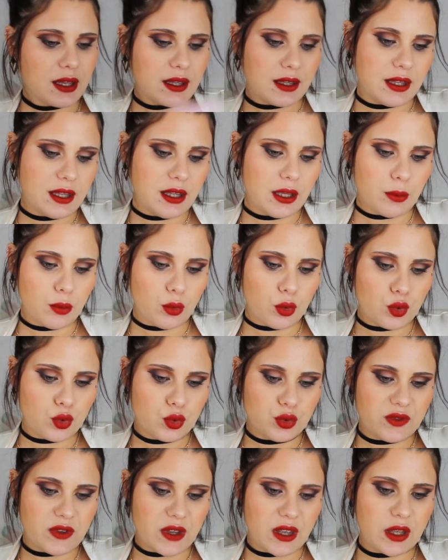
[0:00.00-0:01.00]
qui m'ont
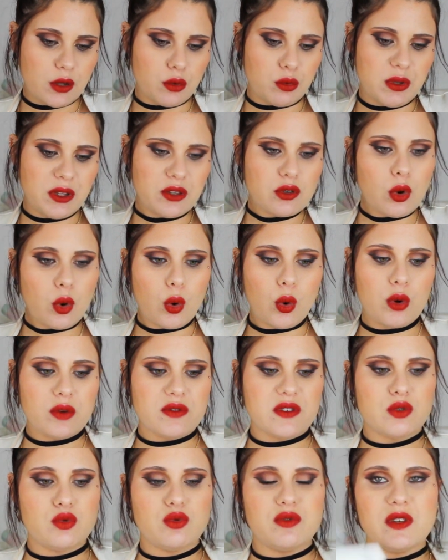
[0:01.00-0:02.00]
coûté 8
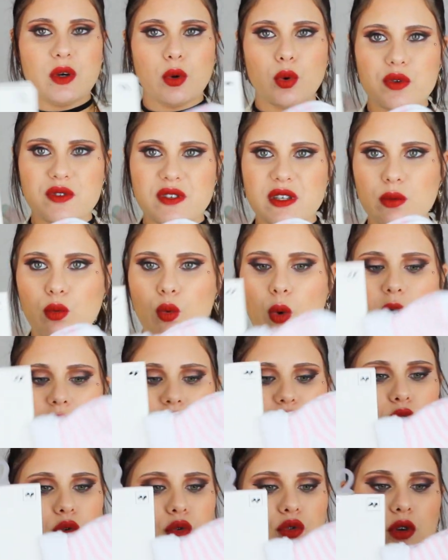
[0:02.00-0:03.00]
euros, c'est du 0,6
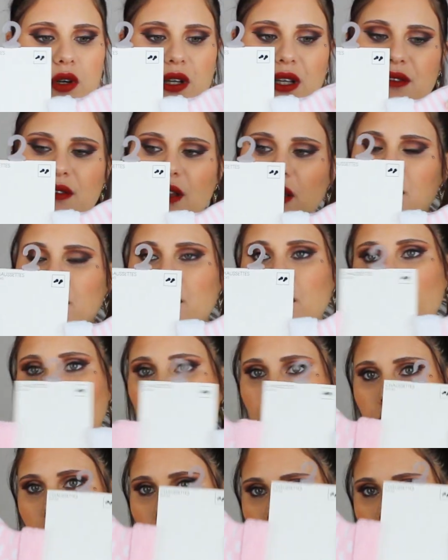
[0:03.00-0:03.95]
mois donc dans les teintes euh,